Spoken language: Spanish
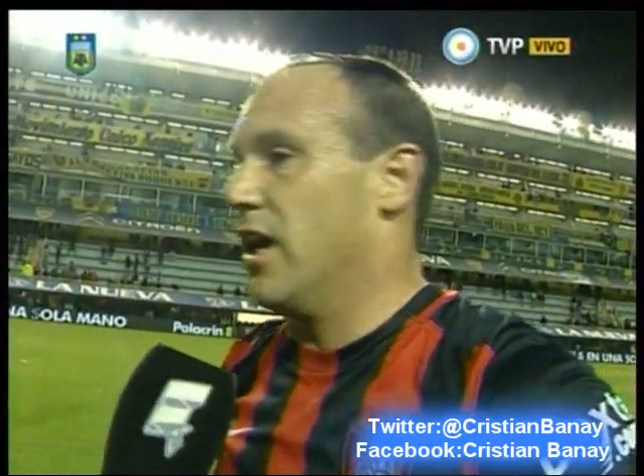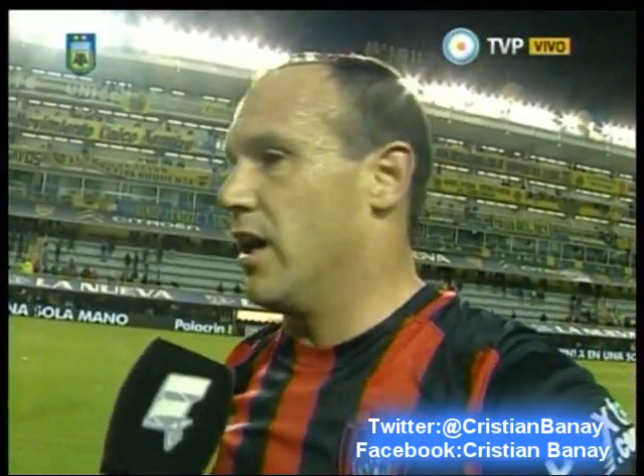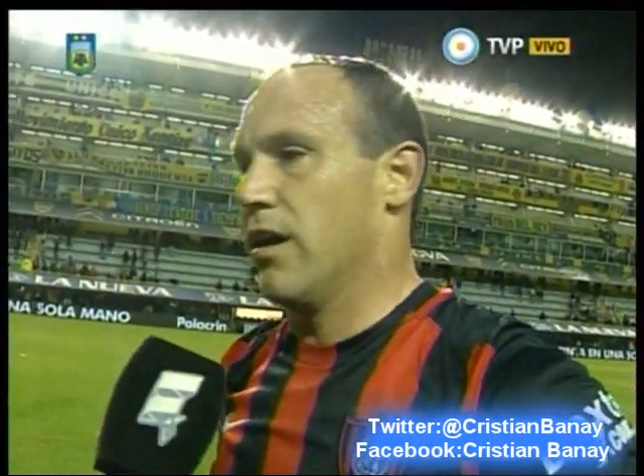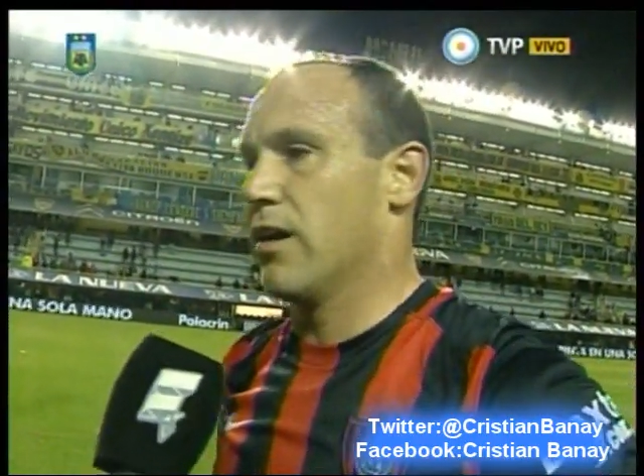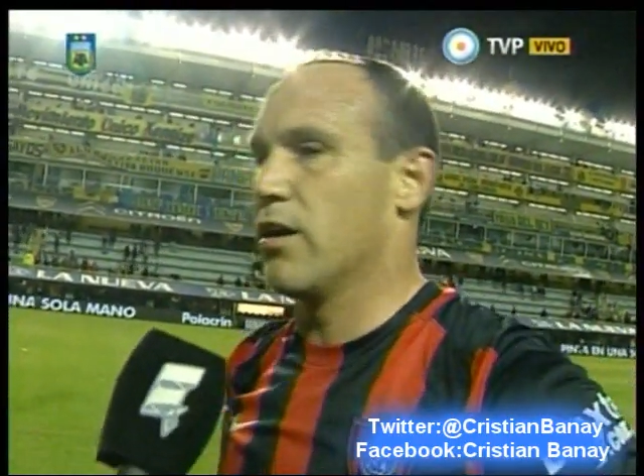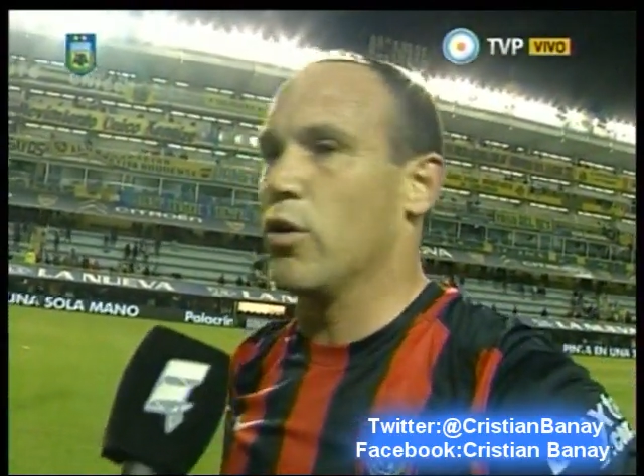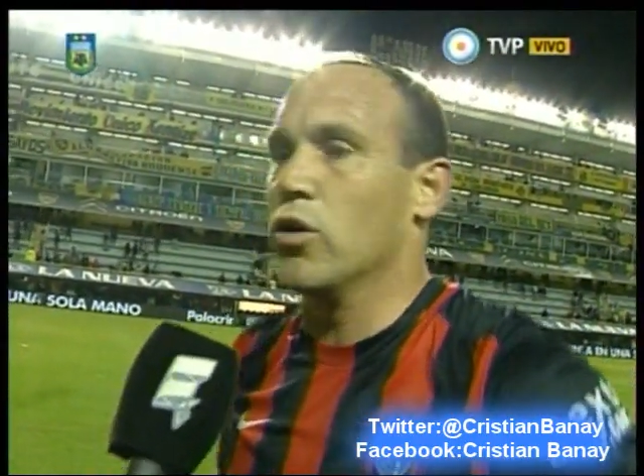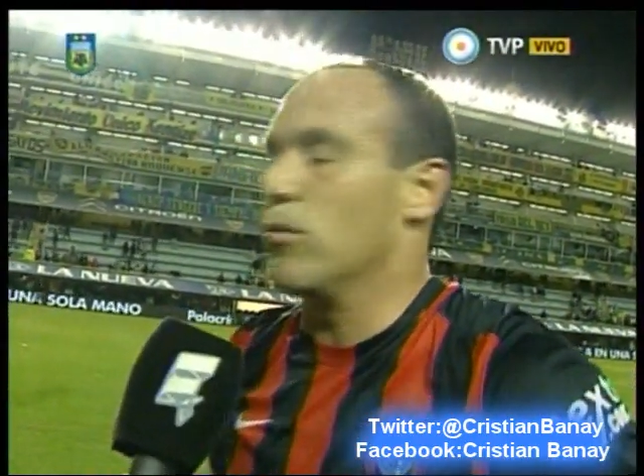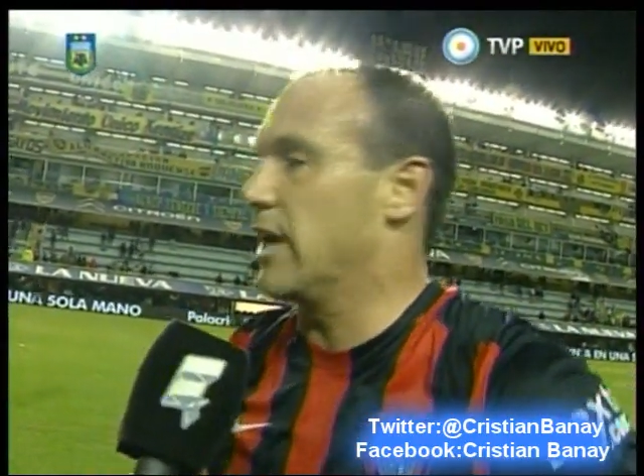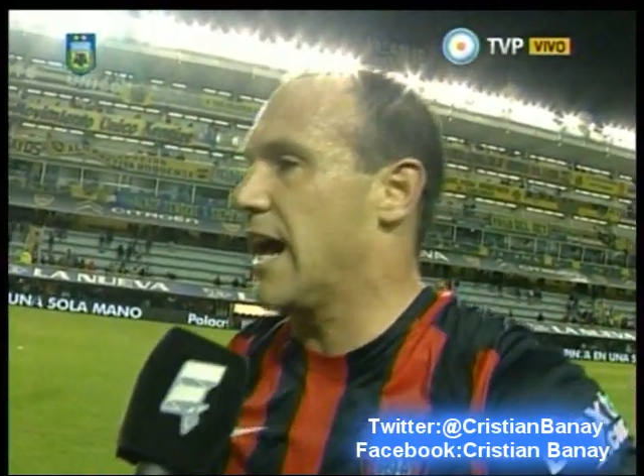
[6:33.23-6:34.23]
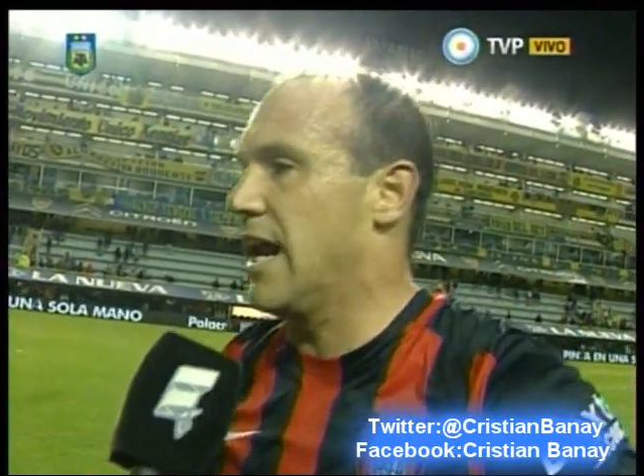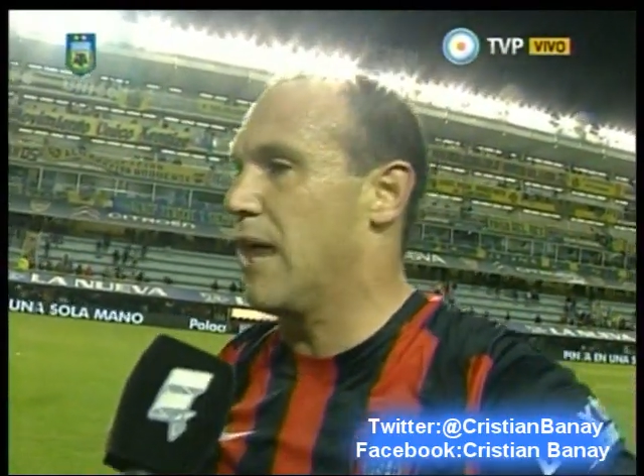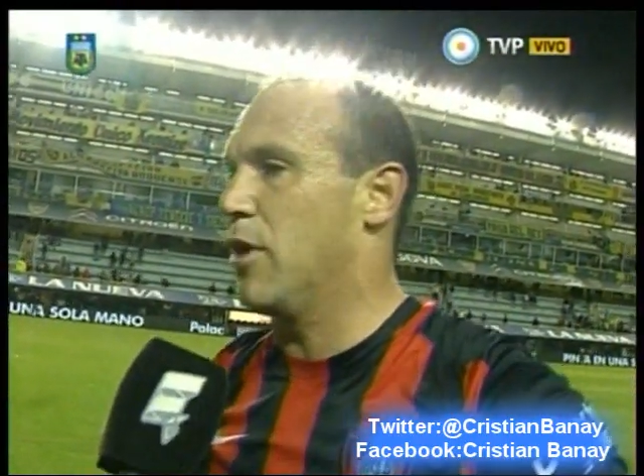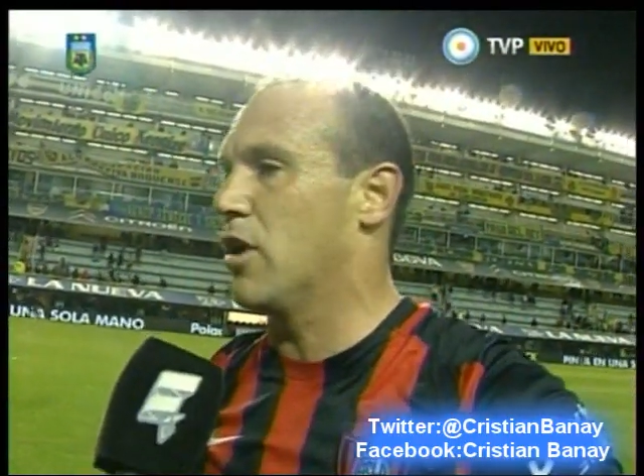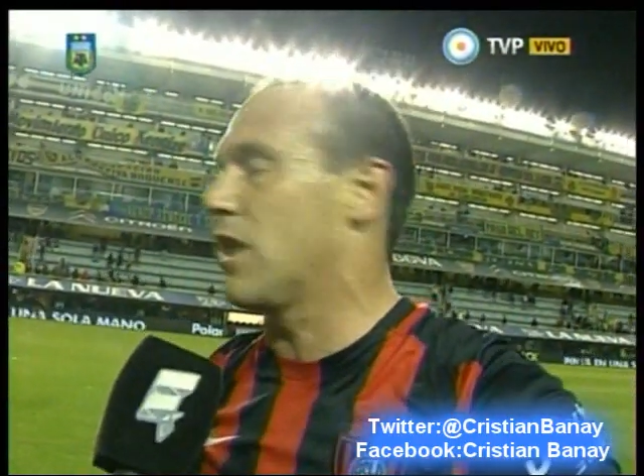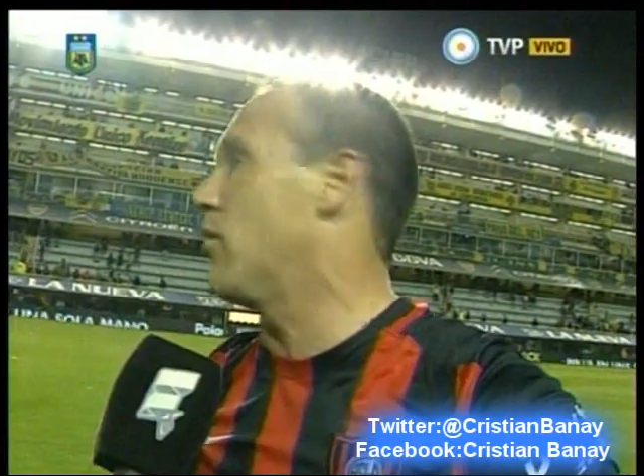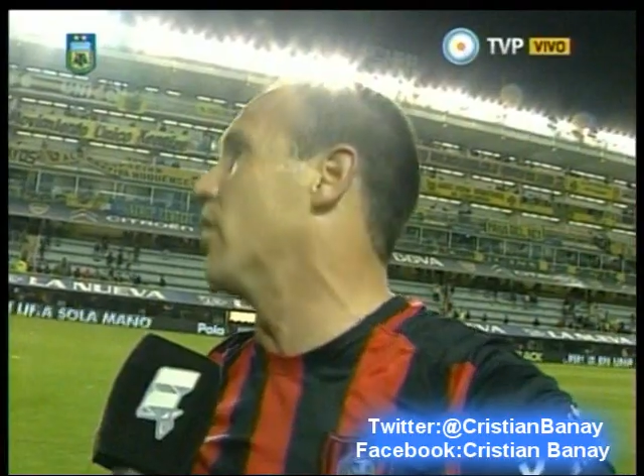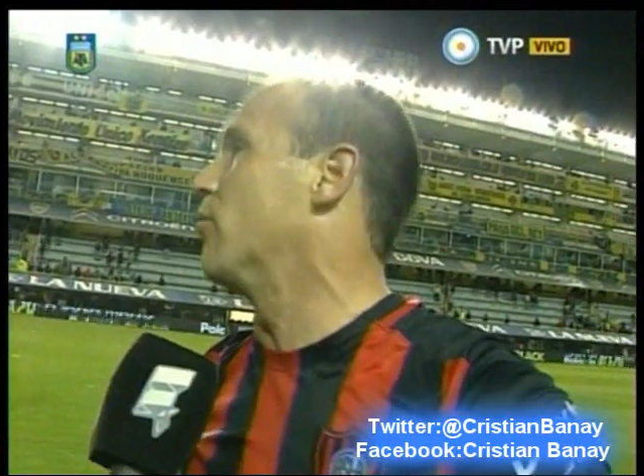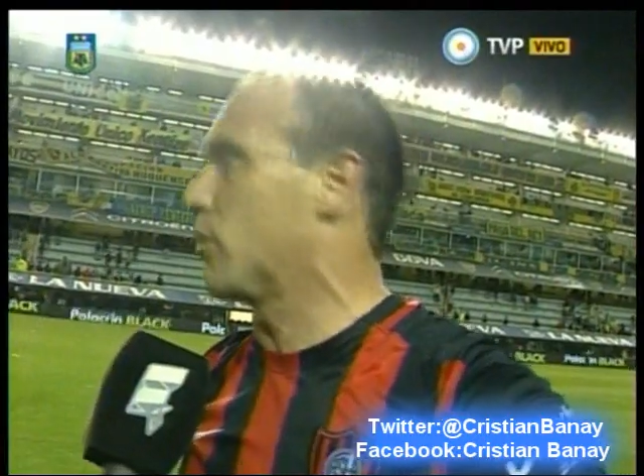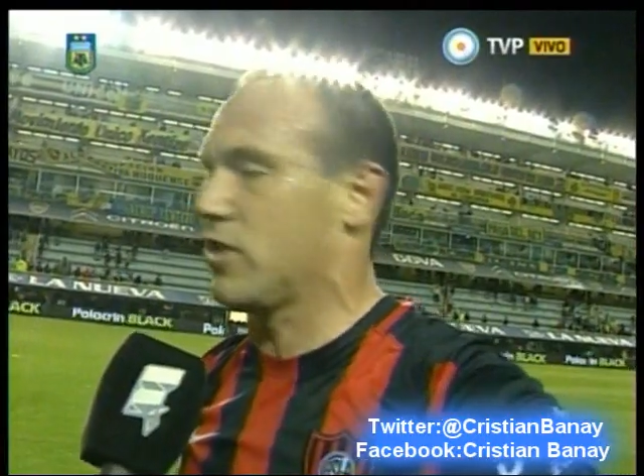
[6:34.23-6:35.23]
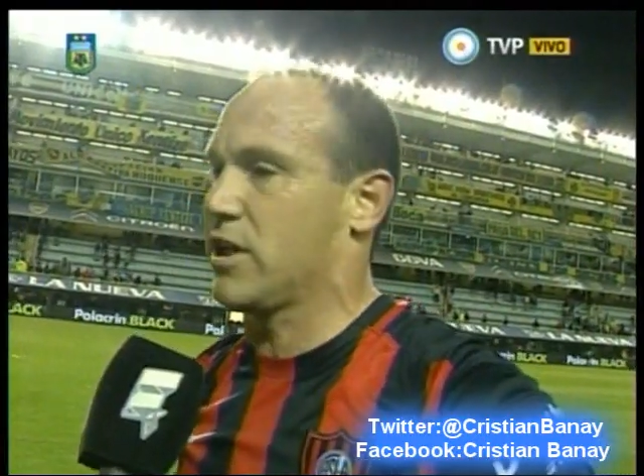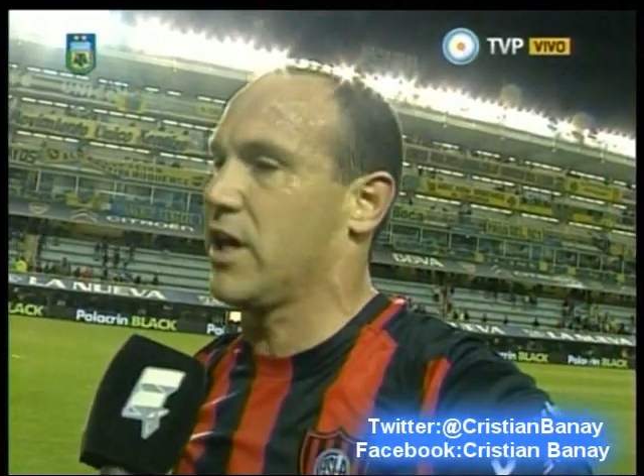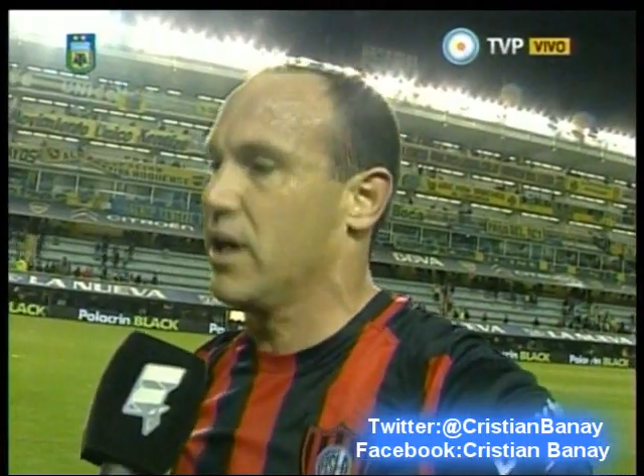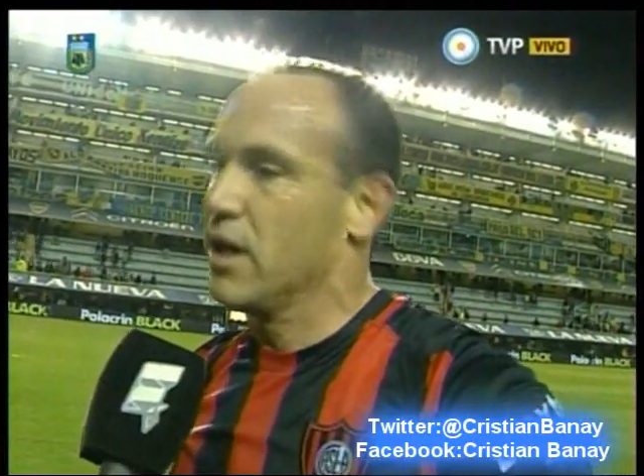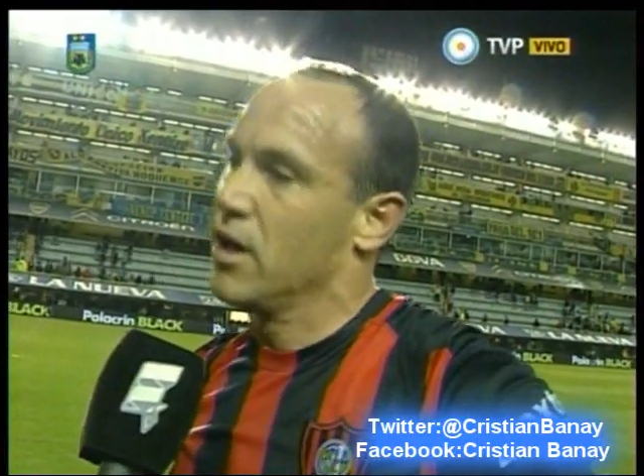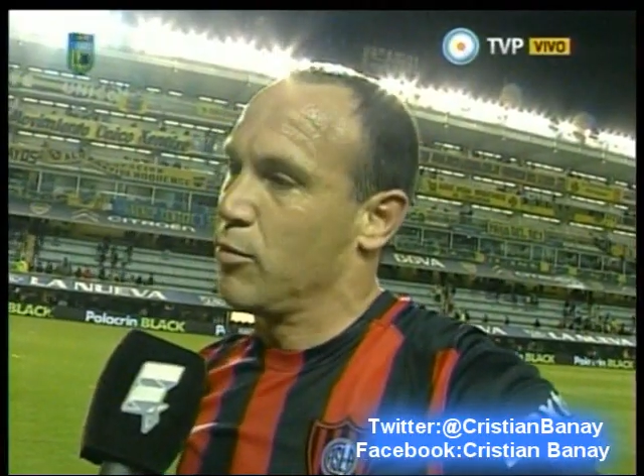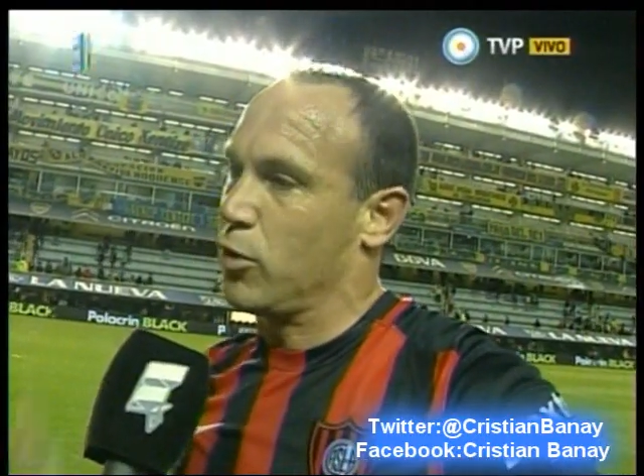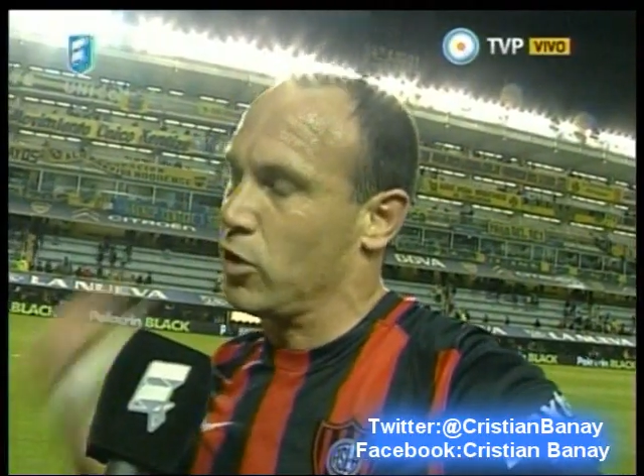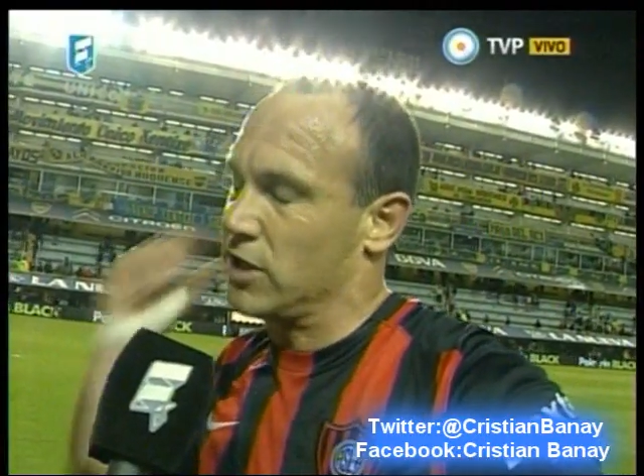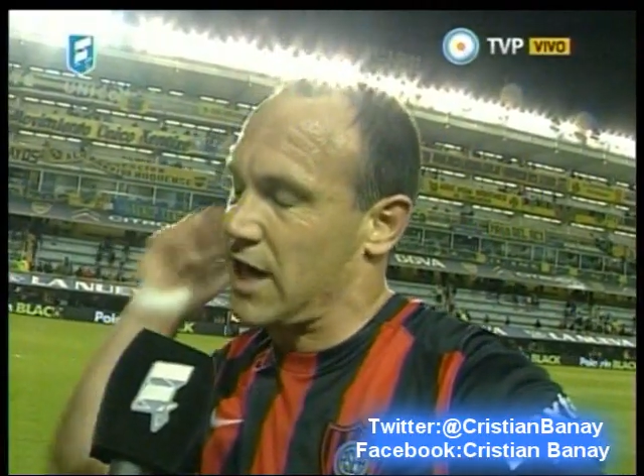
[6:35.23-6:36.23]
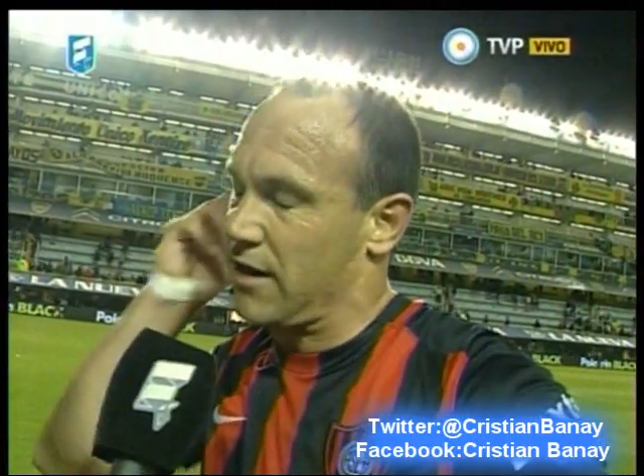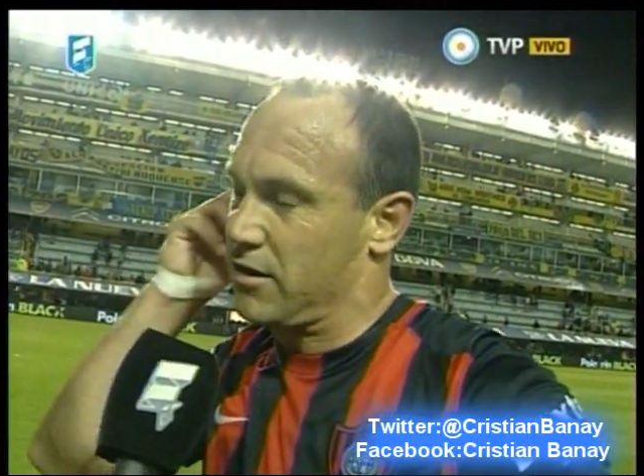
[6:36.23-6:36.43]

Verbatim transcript: que especulan con,